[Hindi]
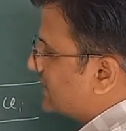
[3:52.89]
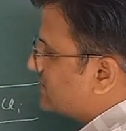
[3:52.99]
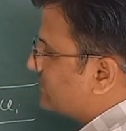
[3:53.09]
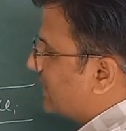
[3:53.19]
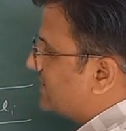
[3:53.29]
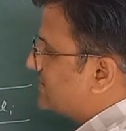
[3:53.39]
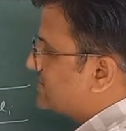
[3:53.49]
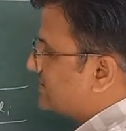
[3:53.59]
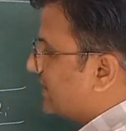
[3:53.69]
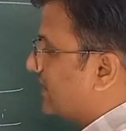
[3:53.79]
एक्स
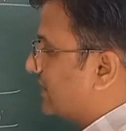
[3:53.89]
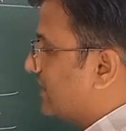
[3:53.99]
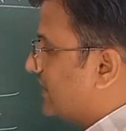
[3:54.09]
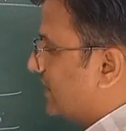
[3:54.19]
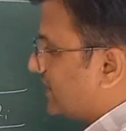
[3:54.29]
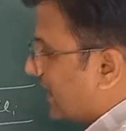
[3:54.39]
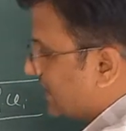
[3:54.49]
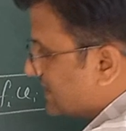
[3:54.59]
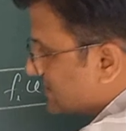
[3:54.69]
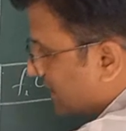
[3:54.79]
माइनस ए
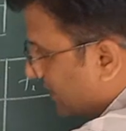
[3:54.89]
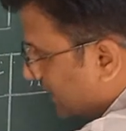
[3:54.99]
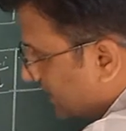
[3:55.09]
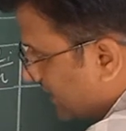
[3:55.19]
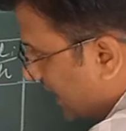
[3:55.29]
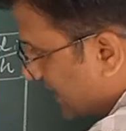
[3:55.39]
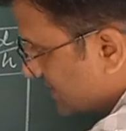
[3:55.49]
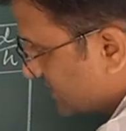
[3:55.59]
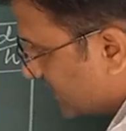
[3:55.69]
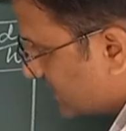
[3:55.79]
यानी इस हर एक
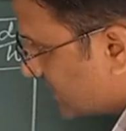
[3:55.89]
एक्स में